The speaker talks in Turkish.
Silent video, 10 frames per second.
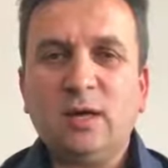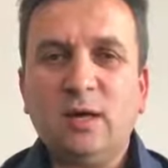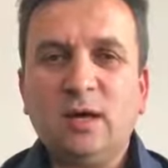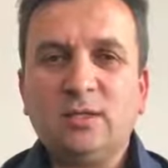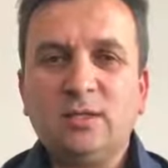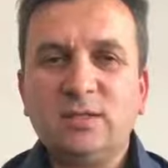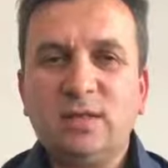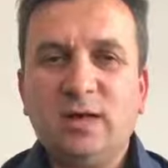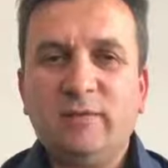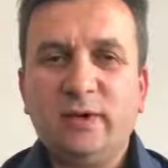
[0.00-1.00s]

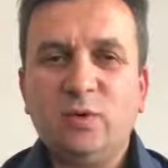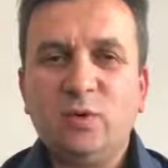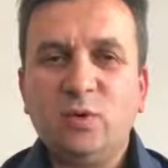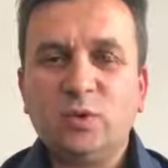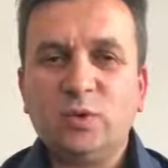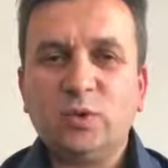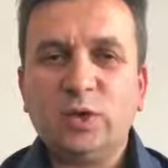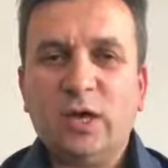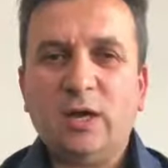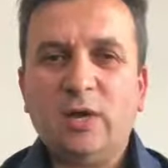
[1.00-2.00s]
haksızlığa ve
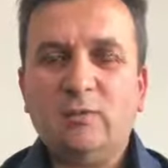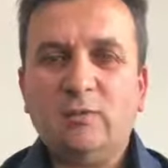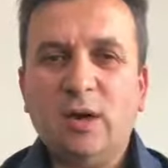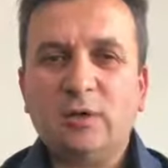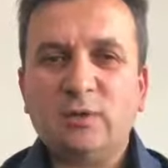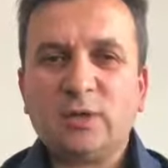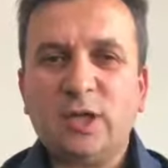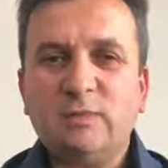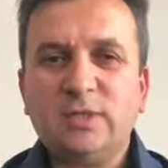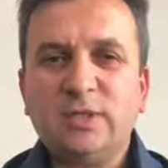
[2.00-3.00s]
hukuksuzluğa maruz
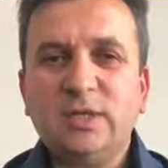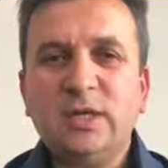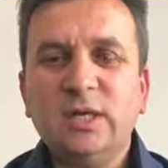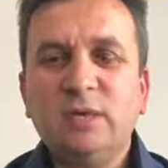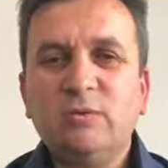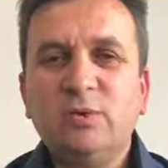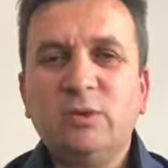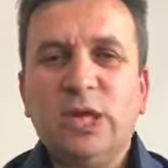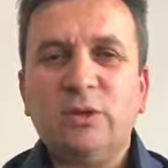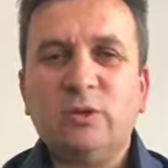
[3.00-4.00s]
kalması
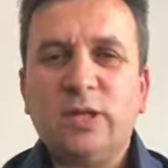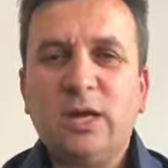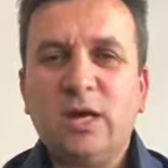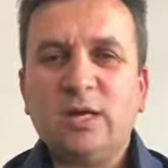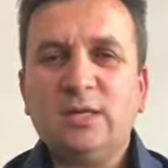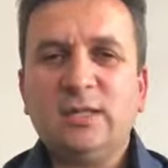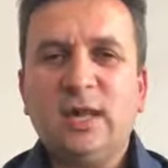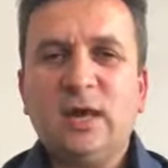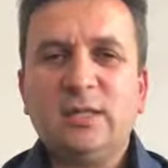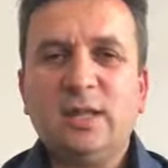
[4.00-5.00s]
bundan dolayı
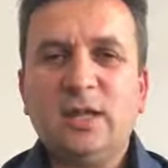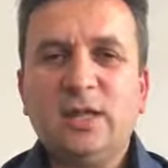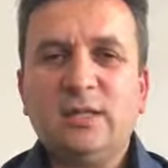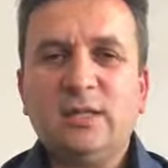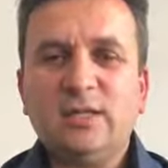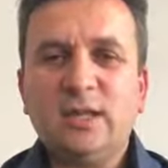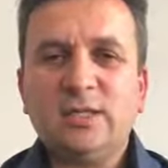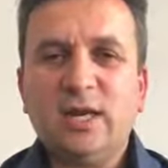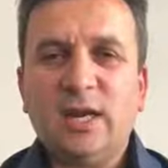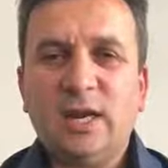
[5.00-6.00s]
hakkında adaletin
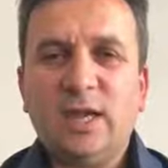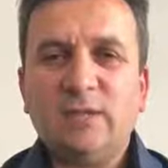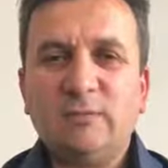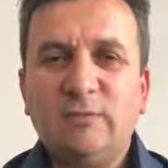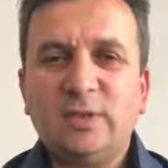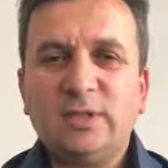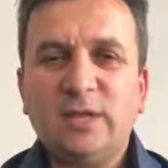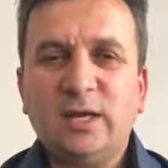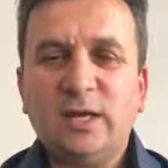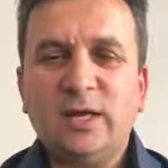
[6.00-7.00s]
tecelli
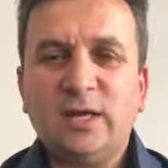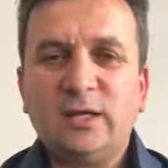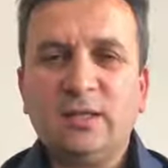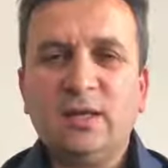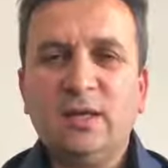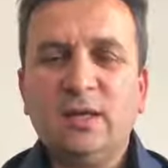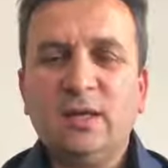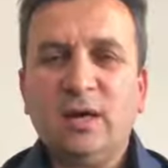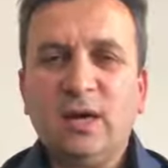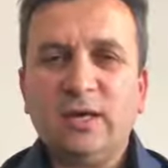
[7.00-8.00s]
etmemesinden kaynaklı
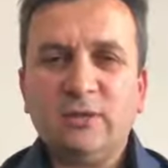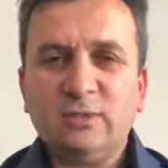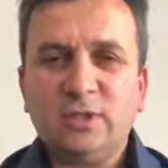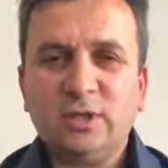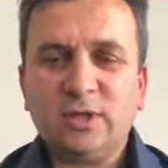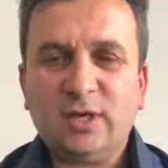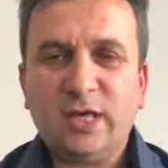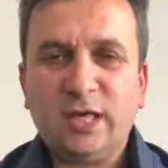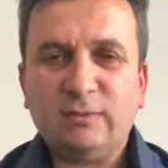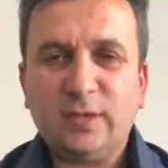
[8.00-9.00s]
ayrımcılık
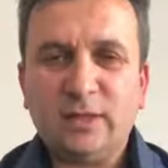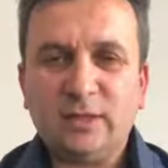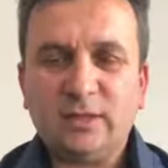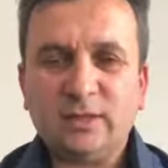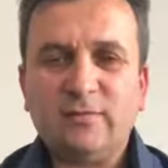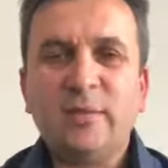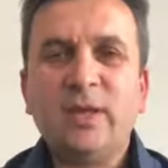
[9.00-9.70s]
eylemleridir.